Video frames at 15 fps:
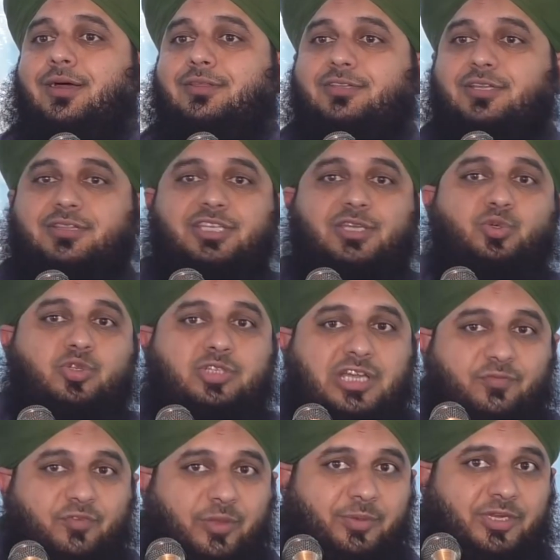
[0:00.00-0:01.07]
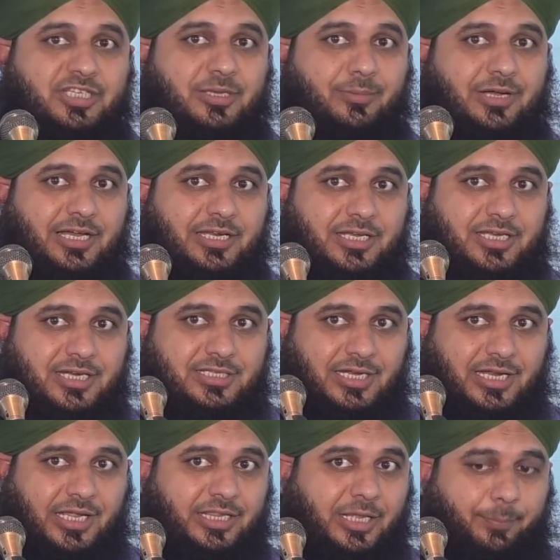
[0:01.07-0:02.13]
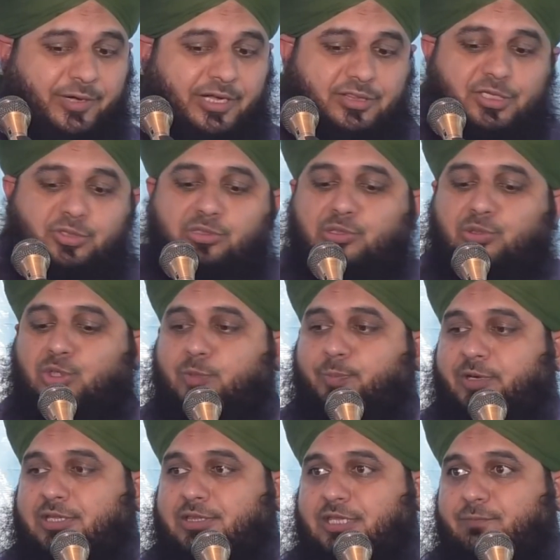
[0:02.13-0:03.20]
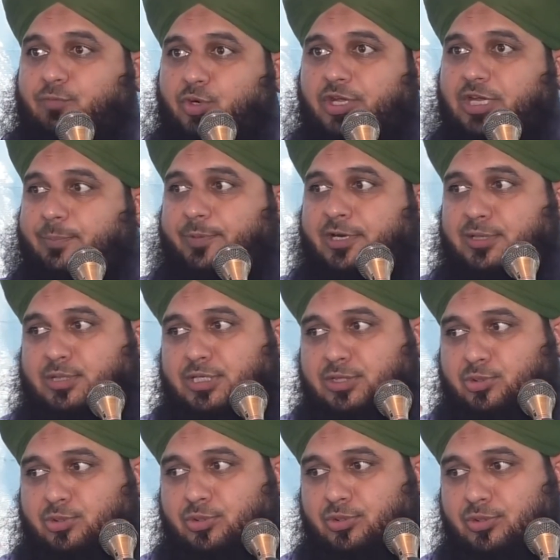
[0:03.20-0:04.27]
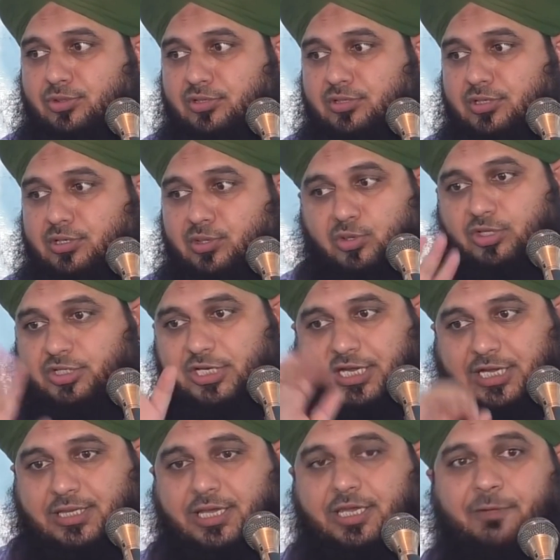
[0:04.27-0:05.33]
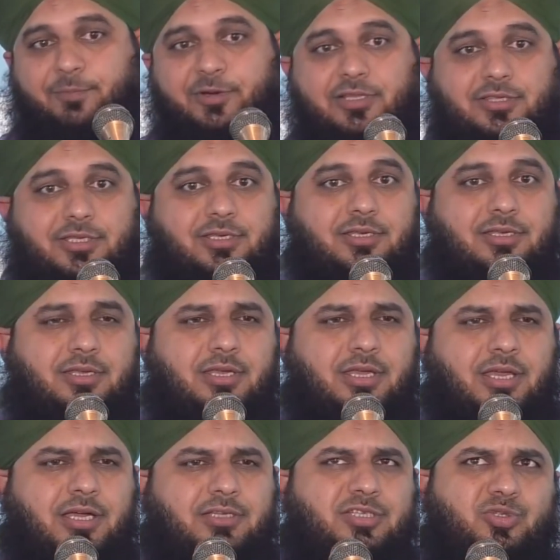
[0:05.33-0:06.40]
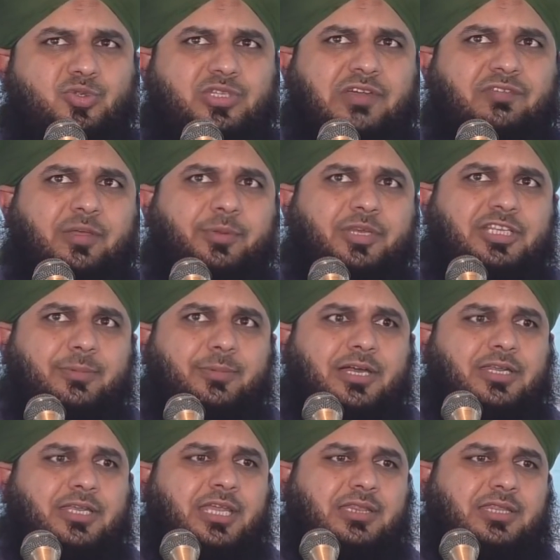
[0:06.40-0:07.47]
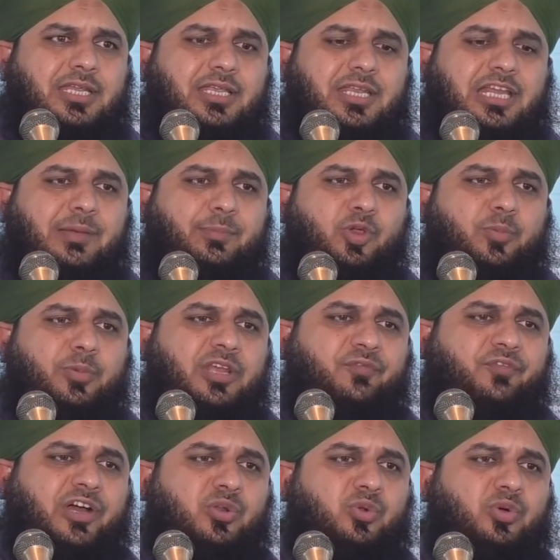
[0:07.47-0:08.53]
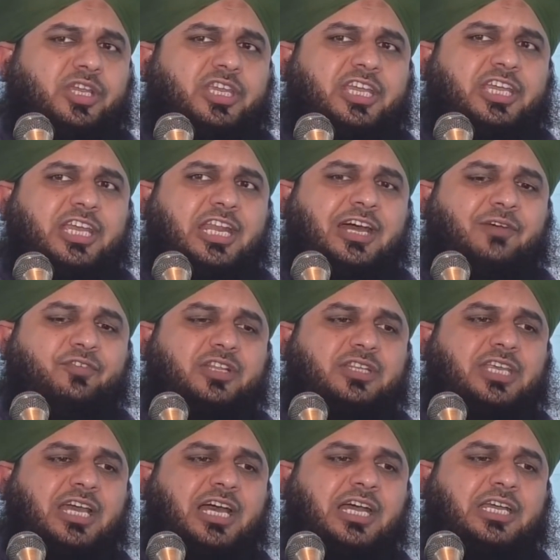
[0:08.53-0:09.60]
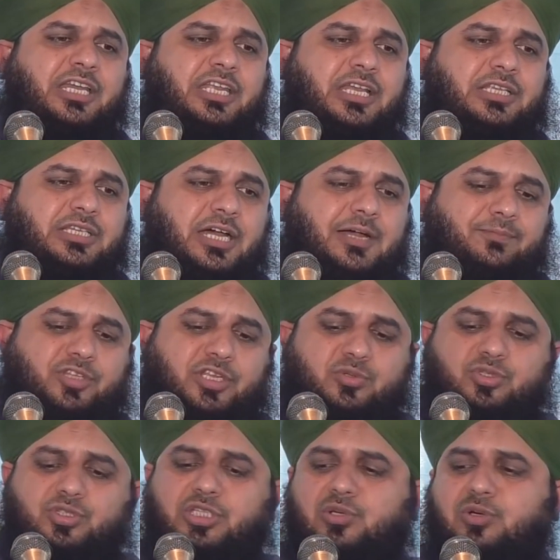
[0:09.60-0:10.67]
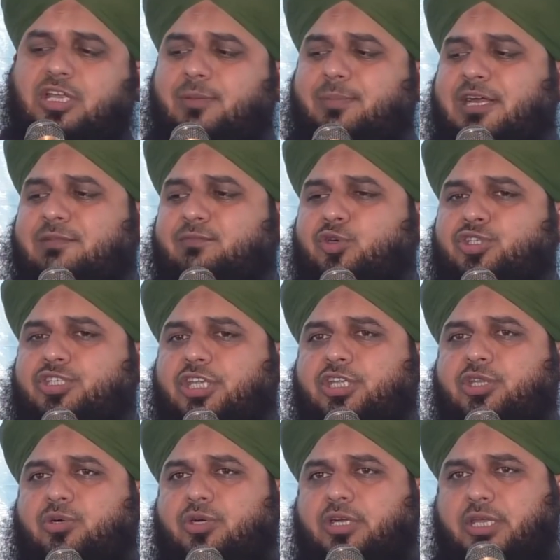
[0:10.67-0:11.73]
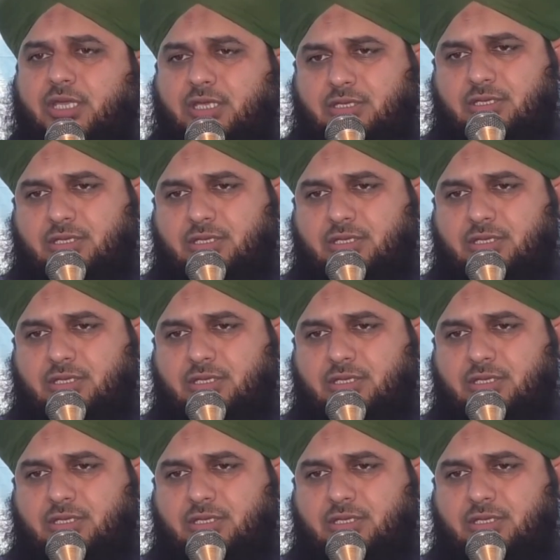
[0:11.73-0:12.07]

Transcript: हजरत हुसाफा बिन जमान अगर जनाजा पढ़ते तो लोग पढ़ते वो ना पढ़ते तो लोग जनाजा ना पढ़ते हजरत हुसाफा बिन जमान कहते हैं जनाब उमर फारूक की खिलाफत के आखिरी अयाम थे कुछ दिनों के बाद वो शहीद हो गए